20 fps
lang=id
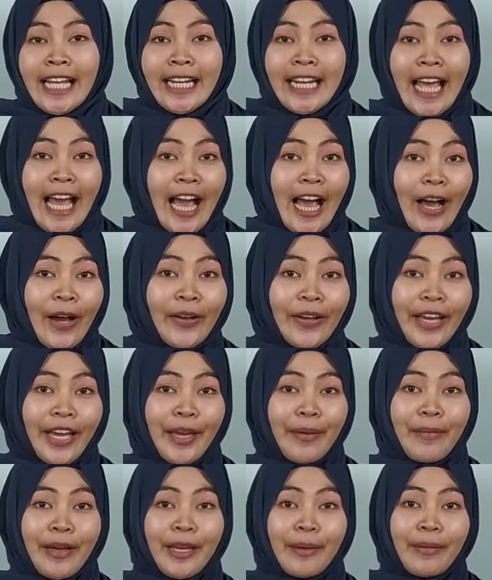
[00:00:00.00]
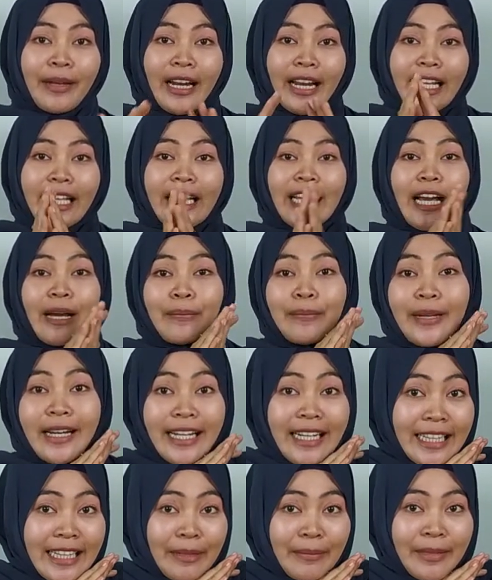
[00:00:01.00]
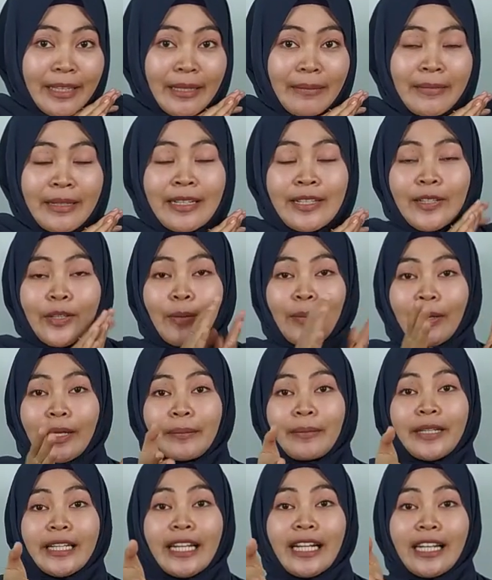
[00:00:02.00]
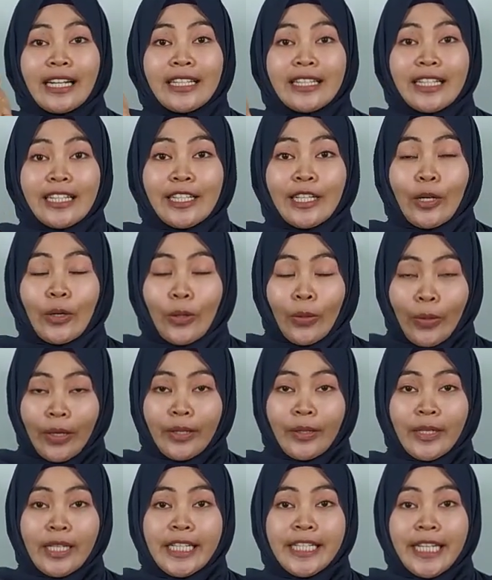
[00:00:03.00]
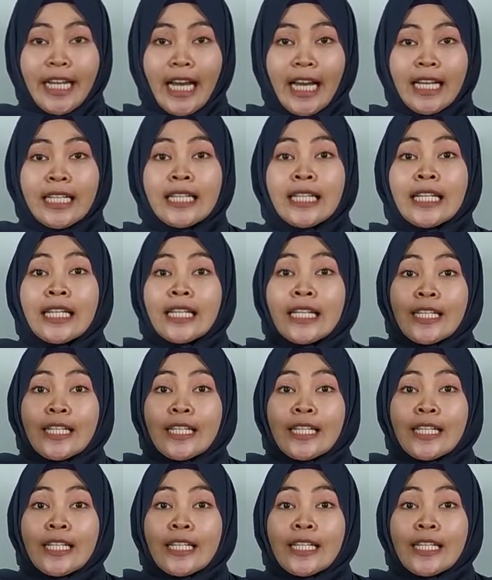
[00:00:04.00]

Nah, hmm. oke, okay, bagaimana nih kabar teman-teman sobat bedilers di seluruh Indonesia?